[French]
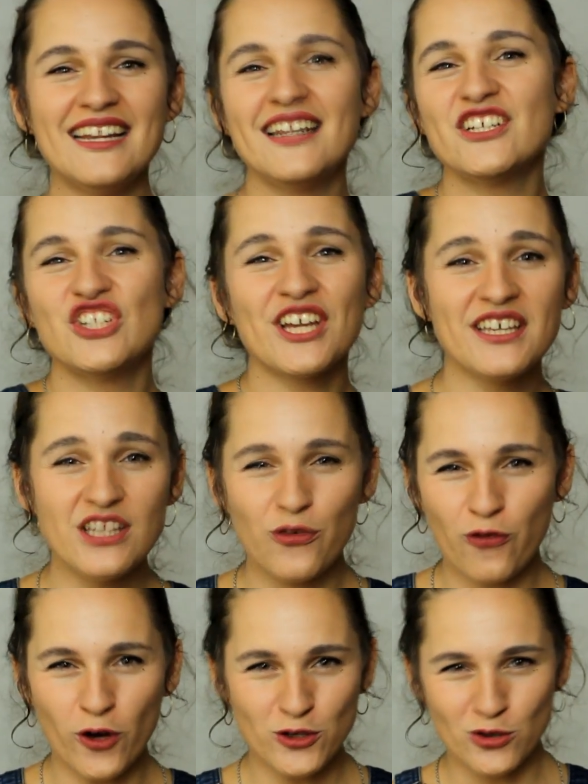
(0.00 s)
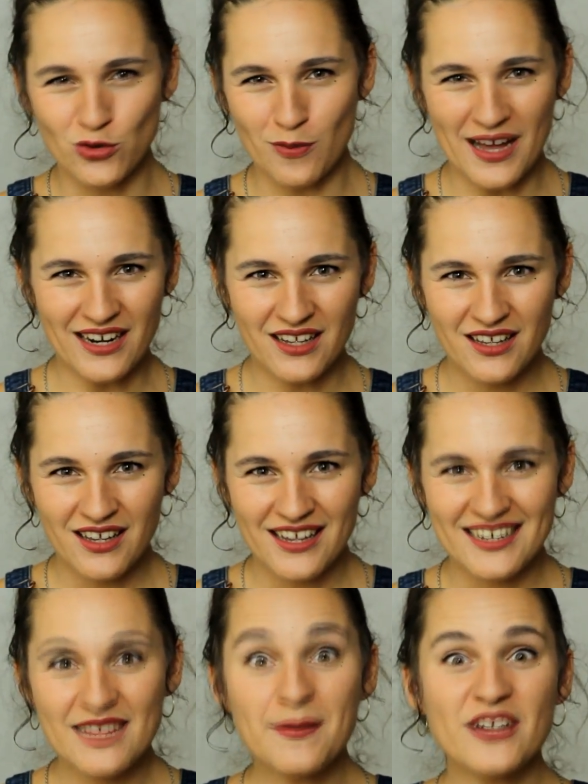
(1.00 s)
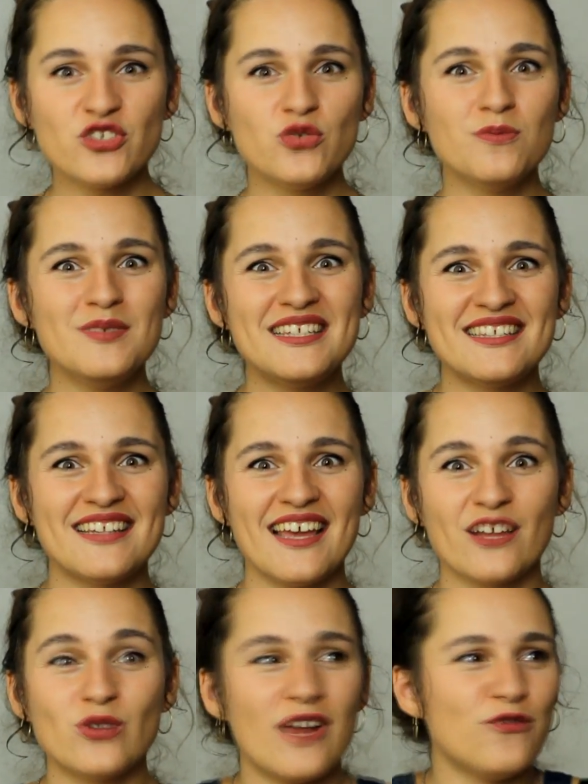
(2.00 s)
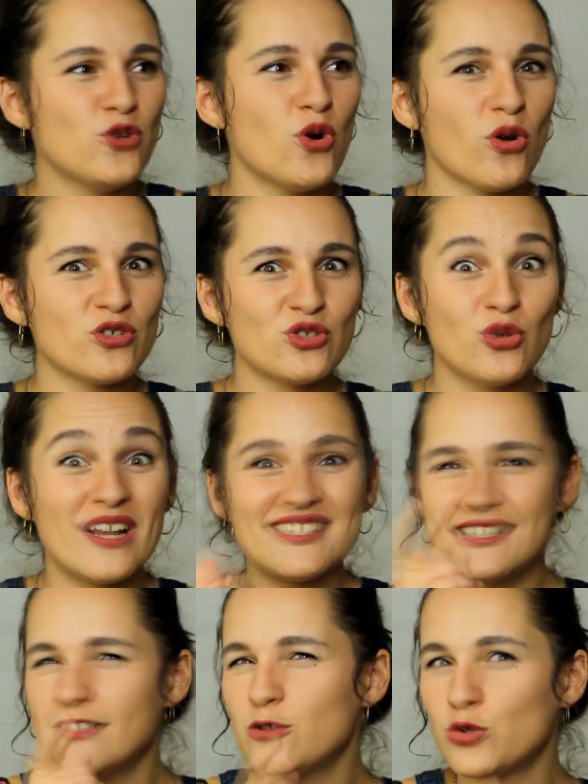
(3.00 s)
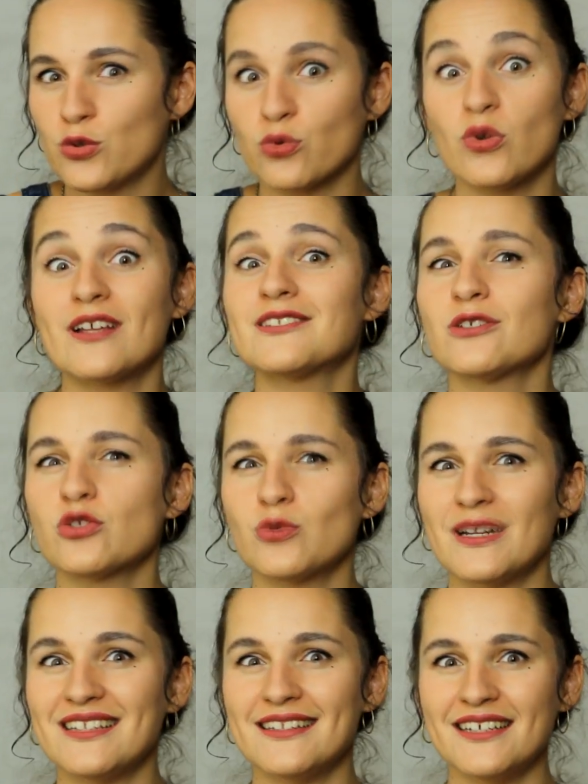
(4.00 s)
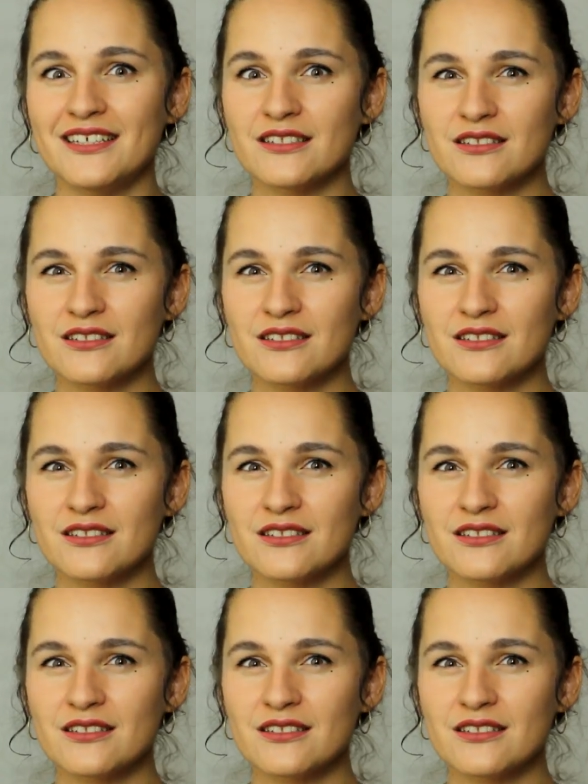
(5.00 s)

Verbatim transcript: est l'égérie des forces du mal, l'image du mystère, de la violence, de la séduction, de la sensualité.